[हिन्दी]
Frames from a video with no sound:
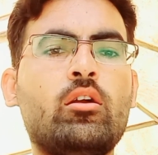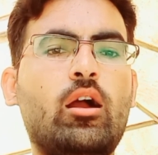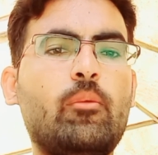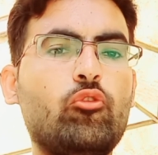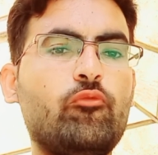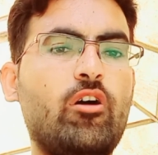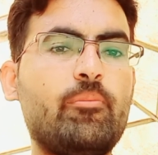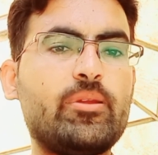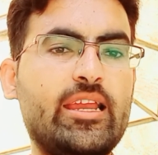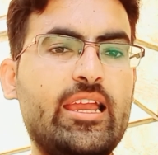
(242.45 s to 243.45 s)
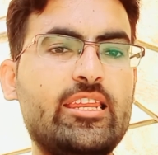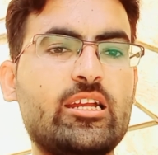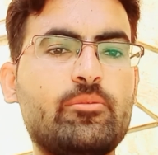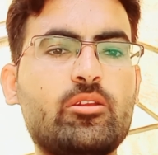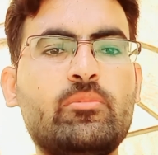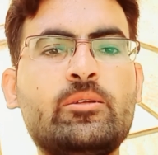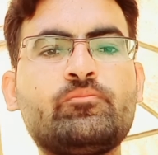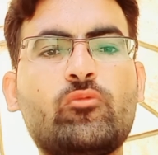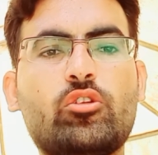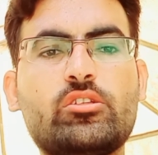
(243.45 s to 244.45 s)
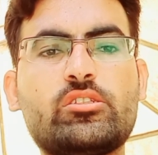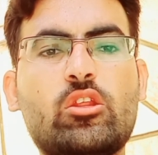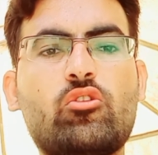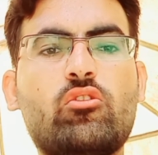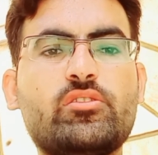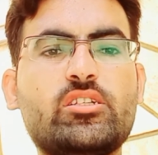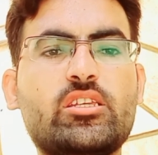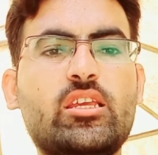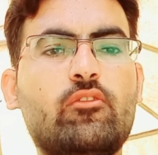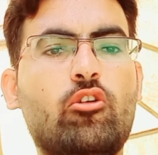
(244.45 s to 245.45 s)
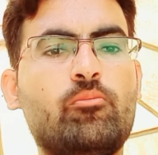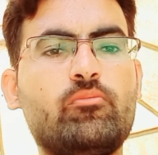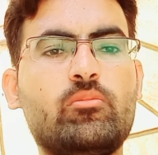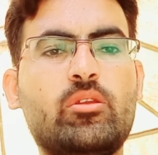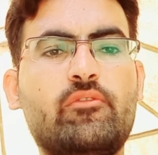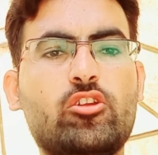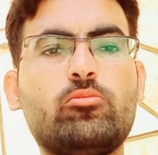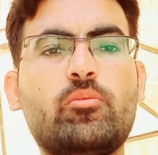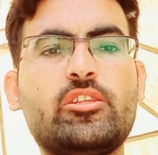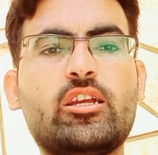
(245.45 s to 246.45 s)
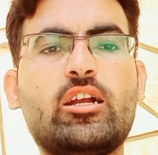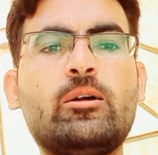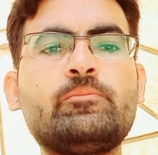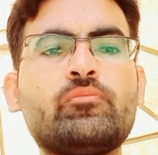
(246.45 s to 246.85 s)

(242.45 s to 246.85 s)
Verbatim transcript: अब वो वहाँ पर गए हेलीकॉप्टर में और जिस तरह उन्होंने विज़िट किया वो हमने वीडियो में भी देखा